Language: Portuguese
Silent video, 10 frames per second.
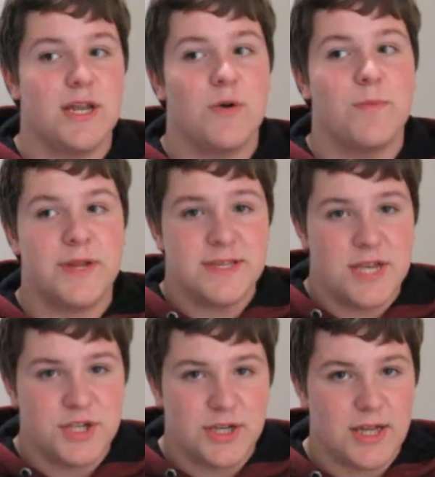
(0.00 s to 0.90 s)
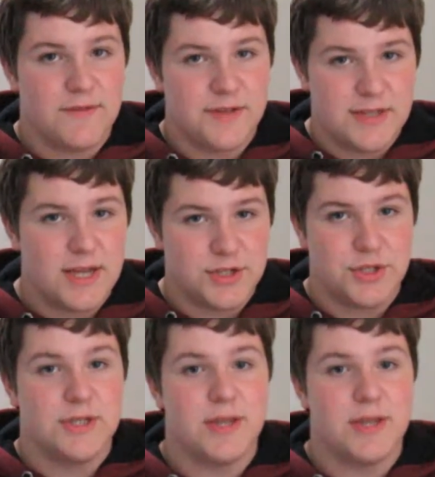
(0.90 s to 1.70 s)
ele é o presidente daquela fraternidade.